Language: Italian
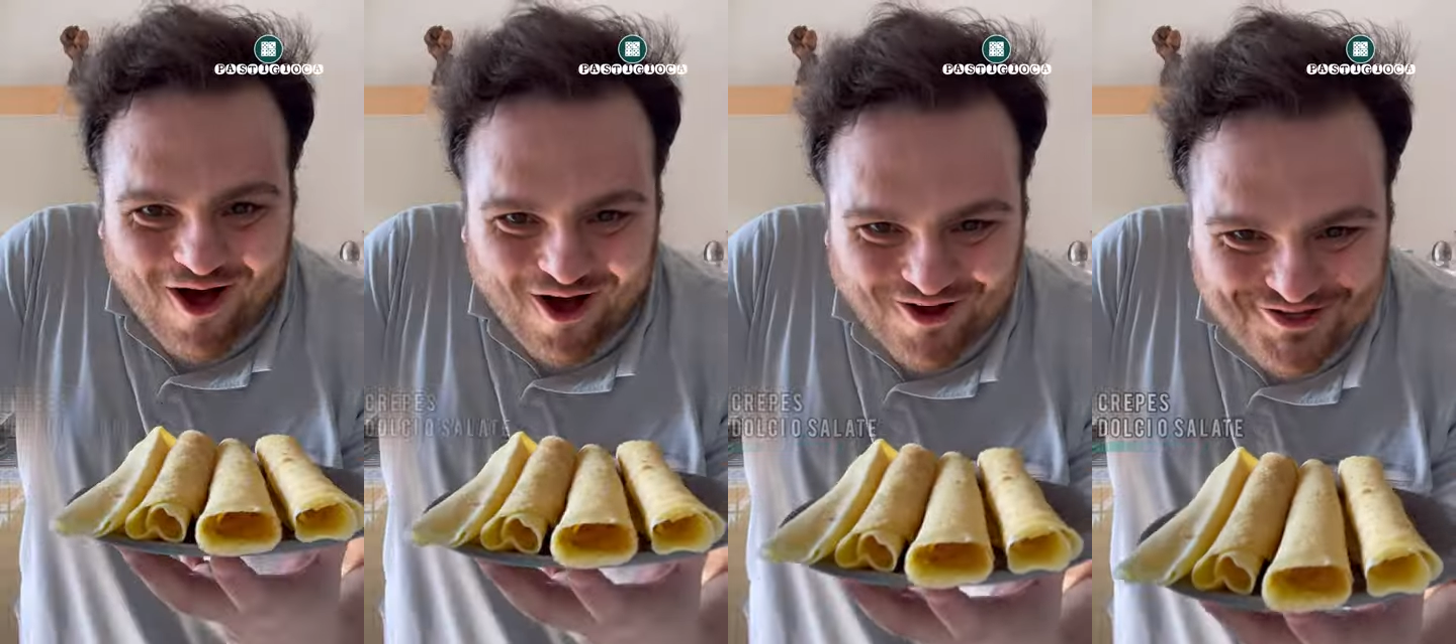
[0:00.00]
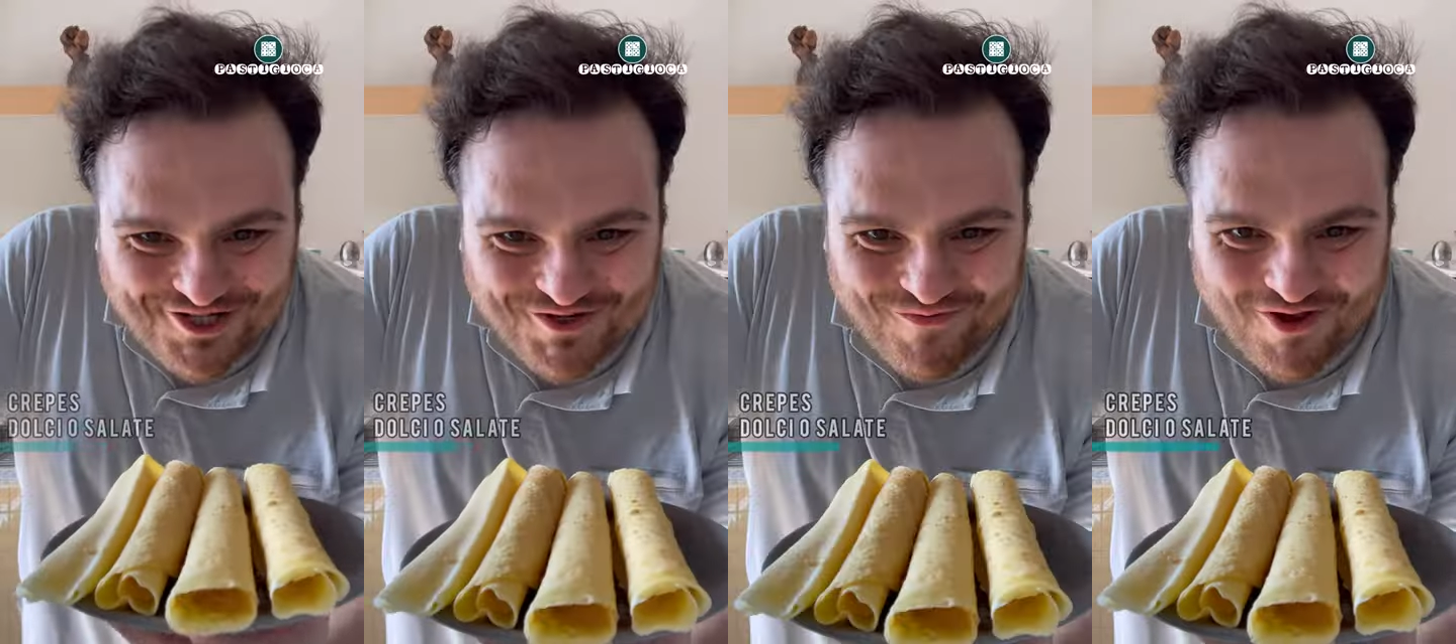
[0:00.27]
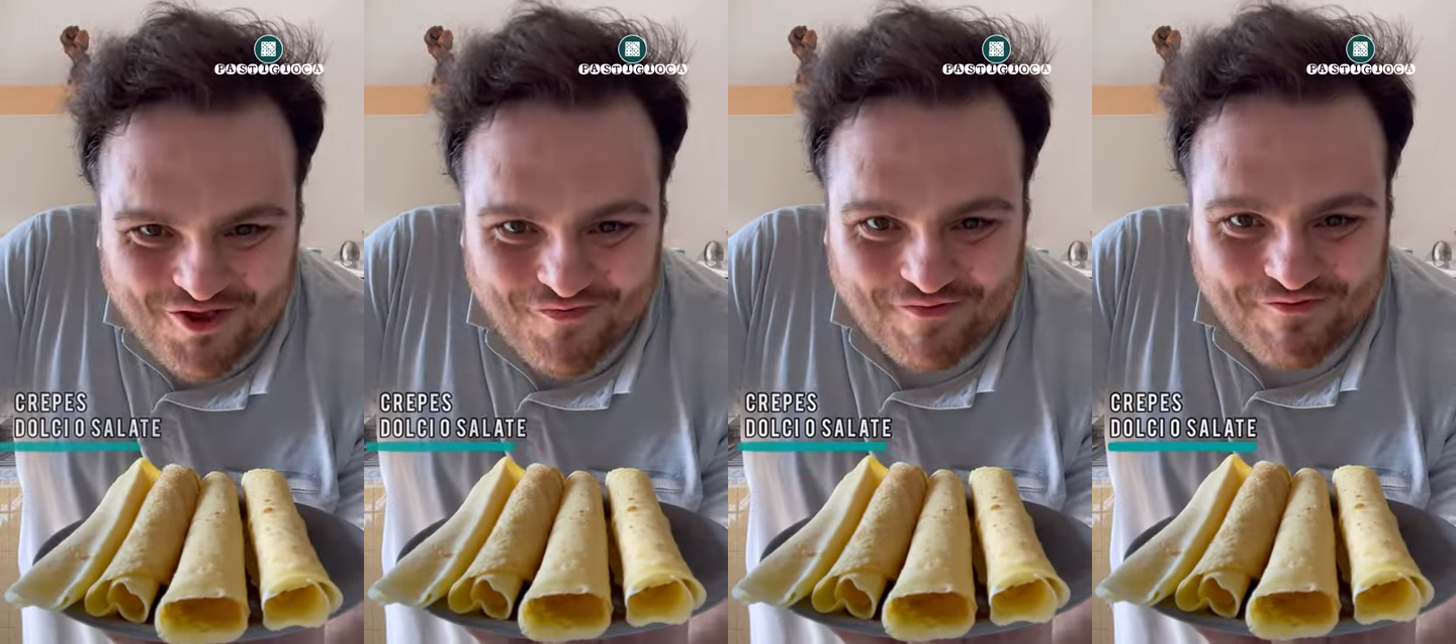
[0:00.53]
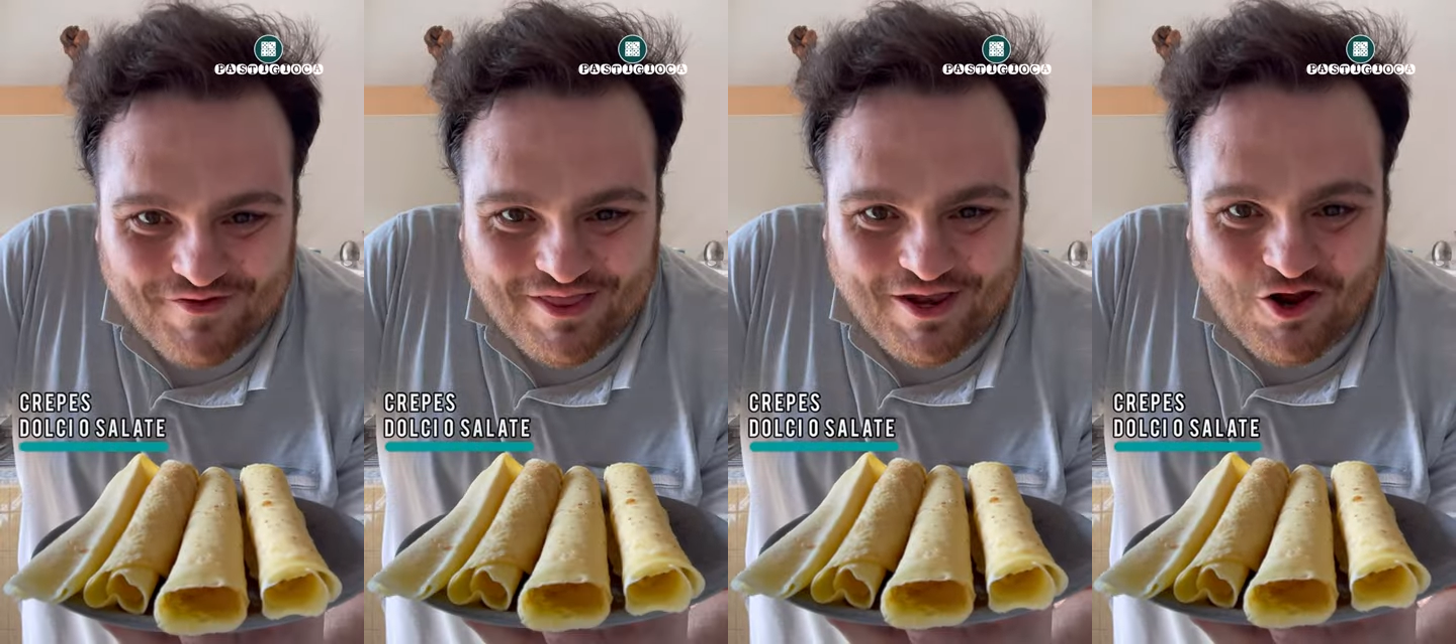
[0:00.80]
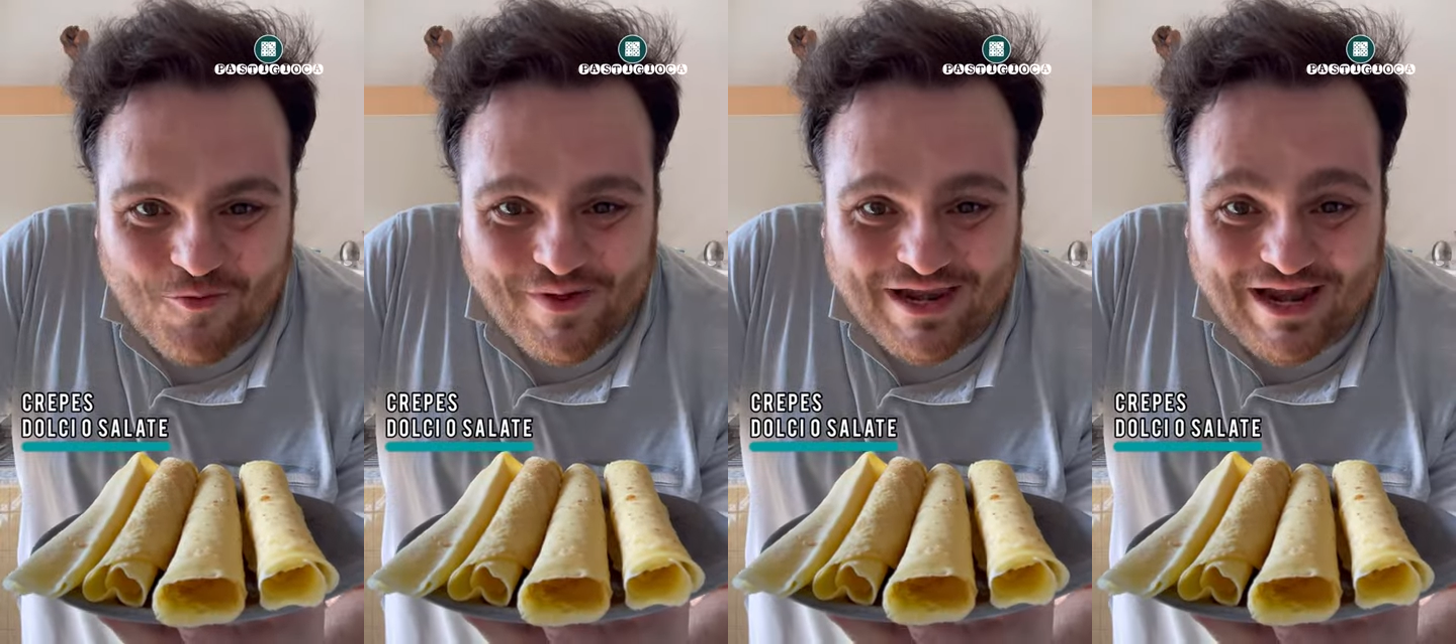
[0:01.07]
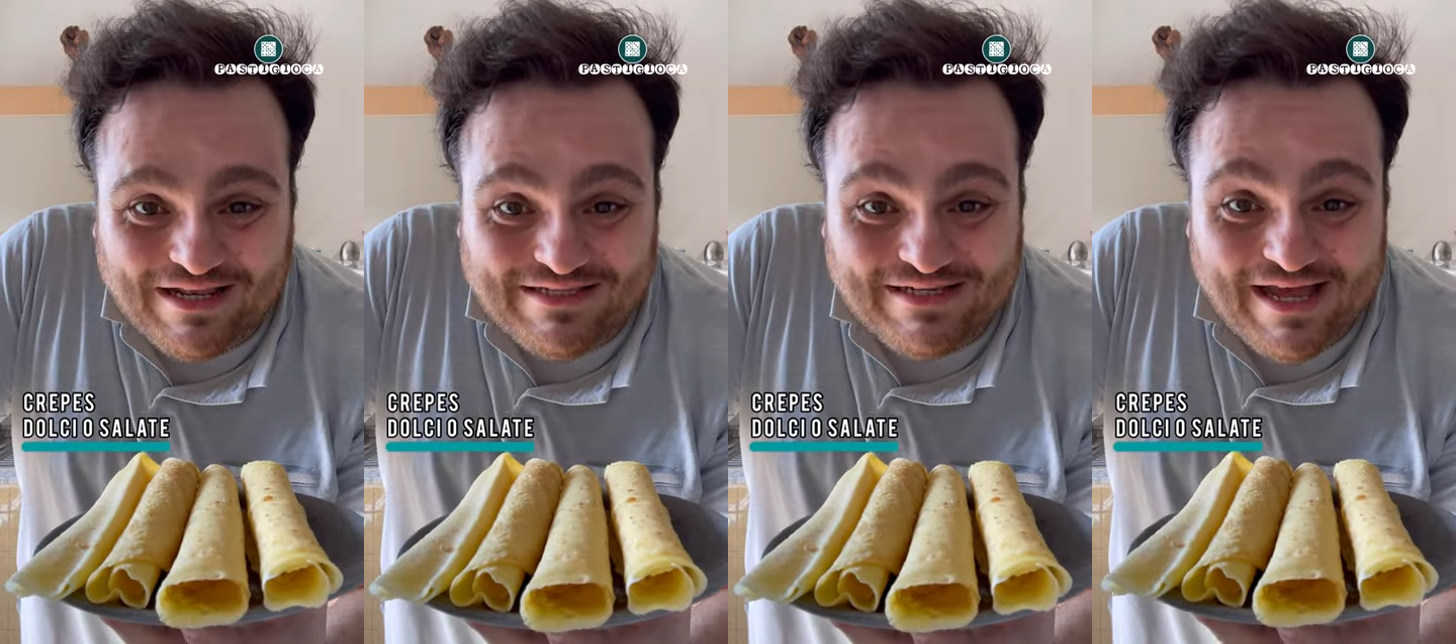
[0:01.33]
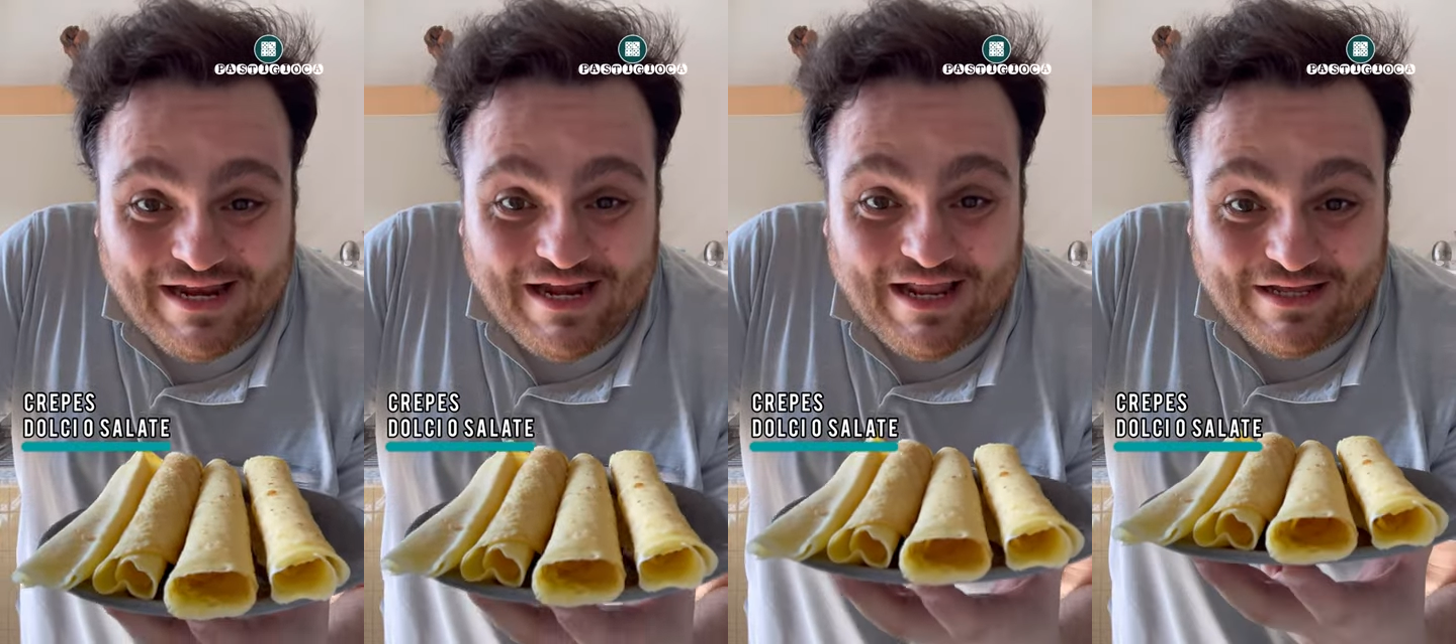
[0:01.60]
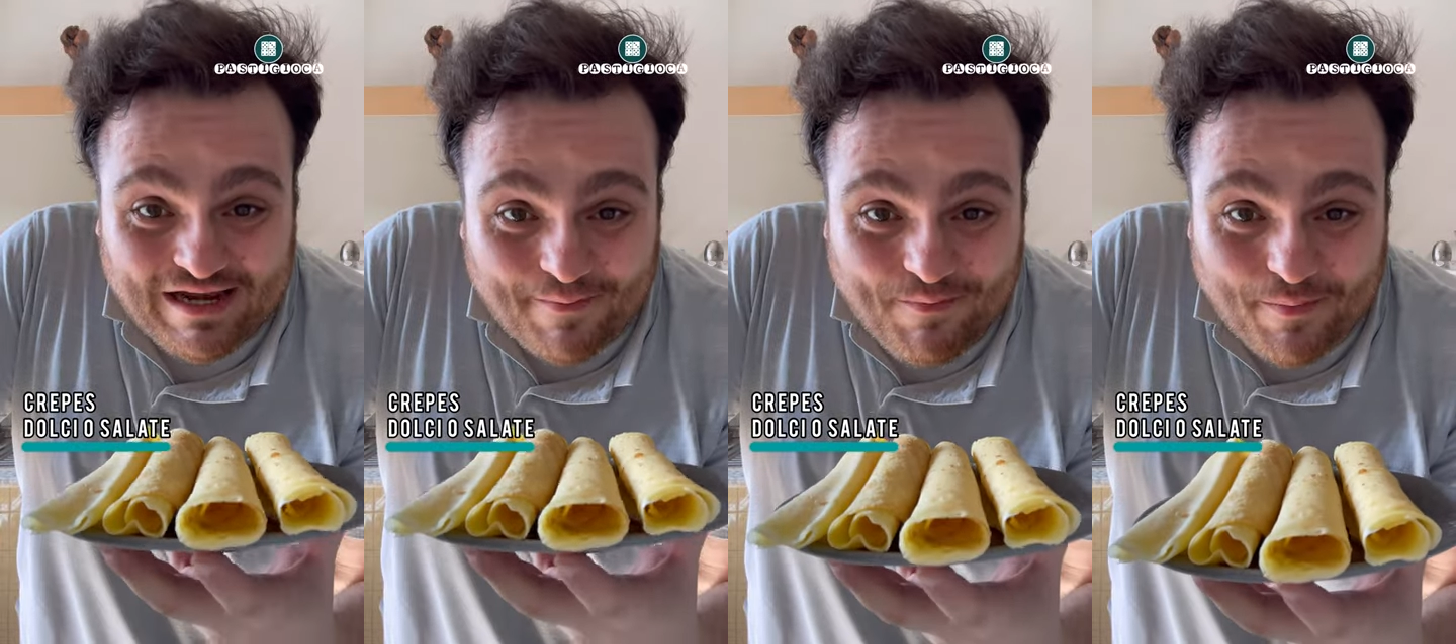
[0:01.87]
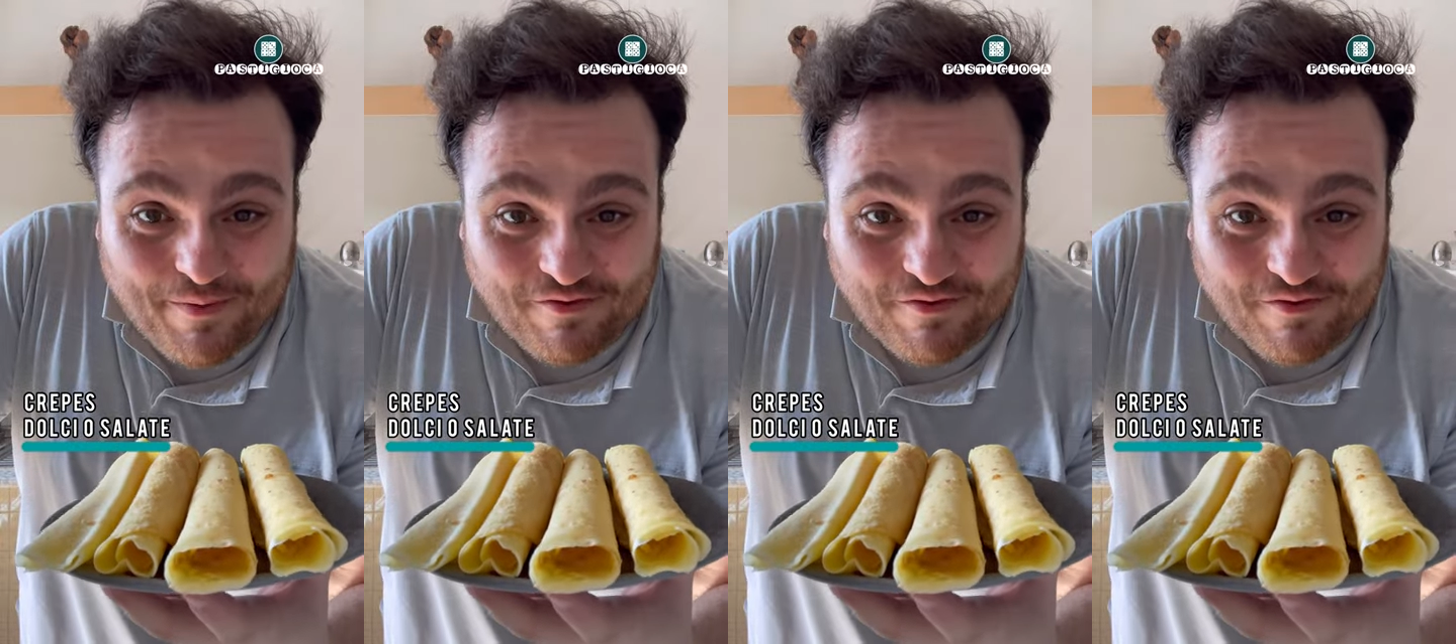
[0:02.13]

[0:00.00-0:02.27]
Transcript: Oggi voglio farvi vedere come realizzare le crepe